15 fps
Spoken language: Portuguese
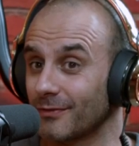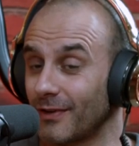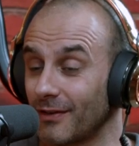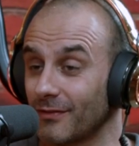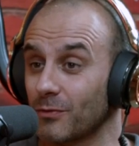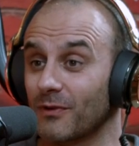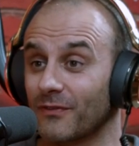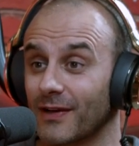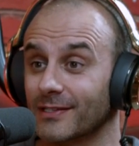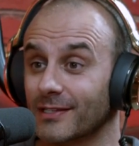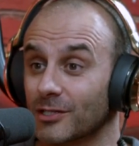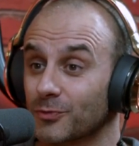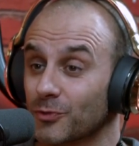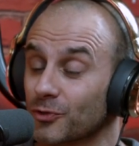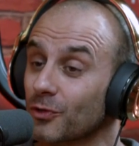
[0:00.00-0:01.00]
Vai haver uma fase.
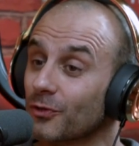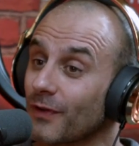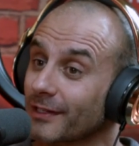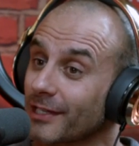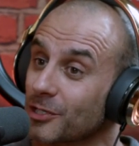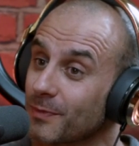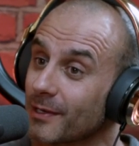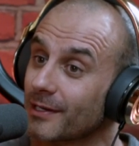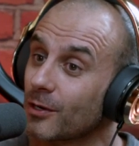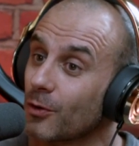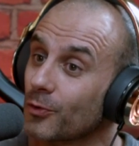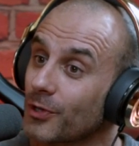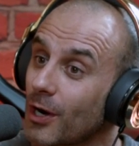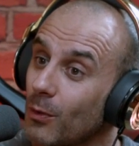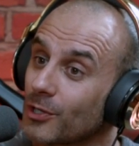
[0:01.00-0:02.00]
As pessoas estão de facto à espera de
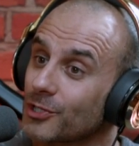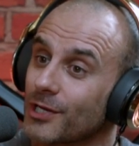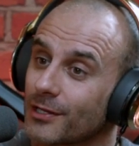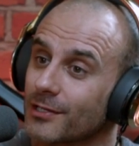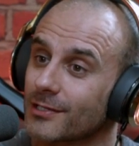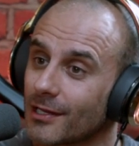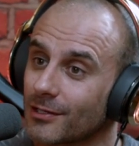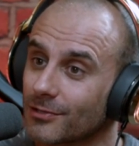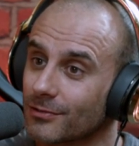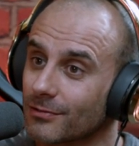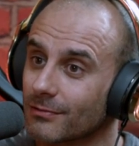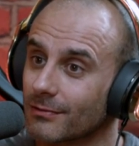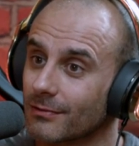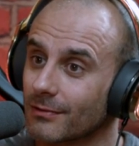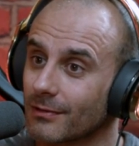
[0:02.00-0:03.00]
encontrar o Alexandre Santos
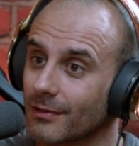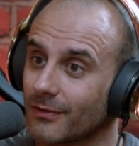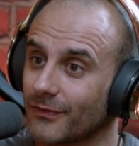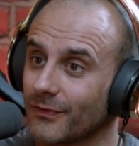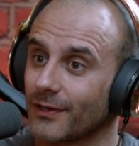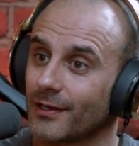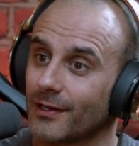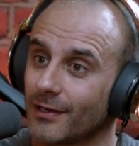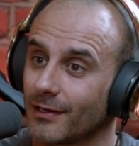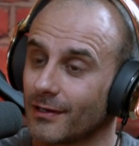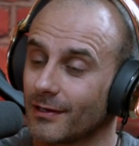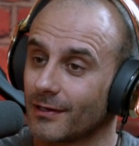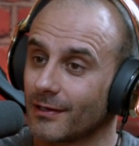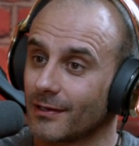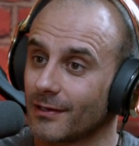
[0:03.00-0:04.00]
que vê
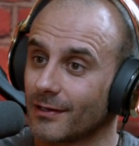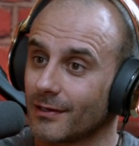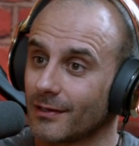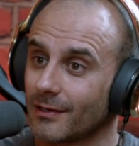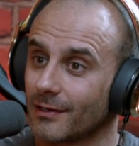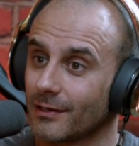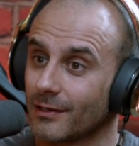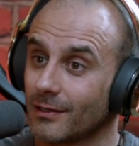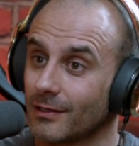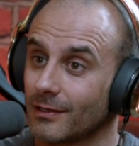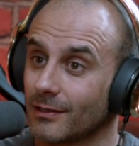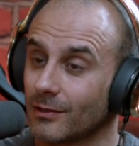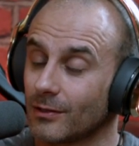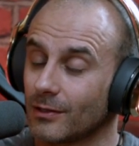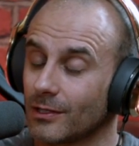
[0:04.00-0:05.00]

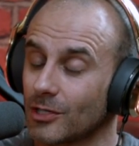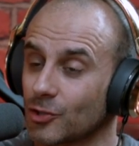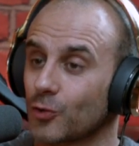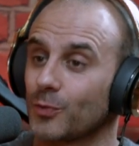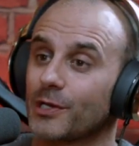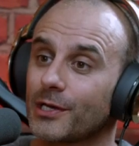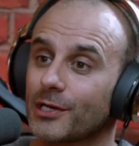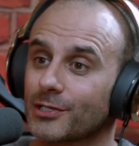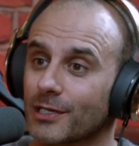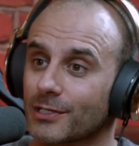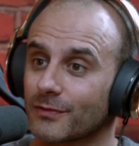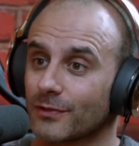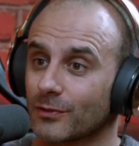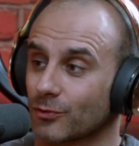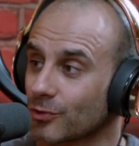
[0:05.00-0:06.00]
uh, nas rubricas, estás
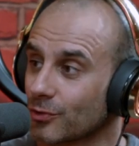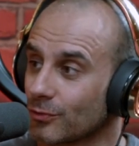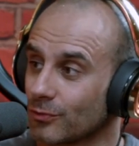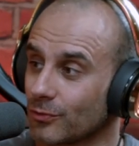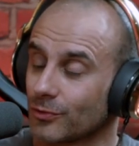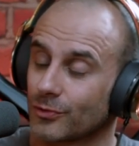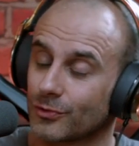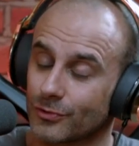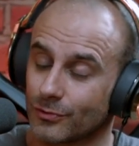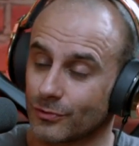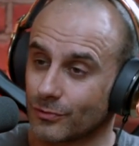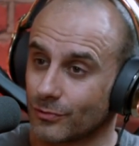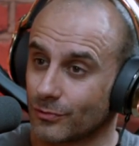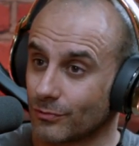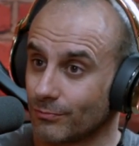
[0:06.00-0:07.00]
a ver, nos, nos,
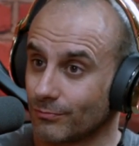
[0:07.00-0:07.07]
nos,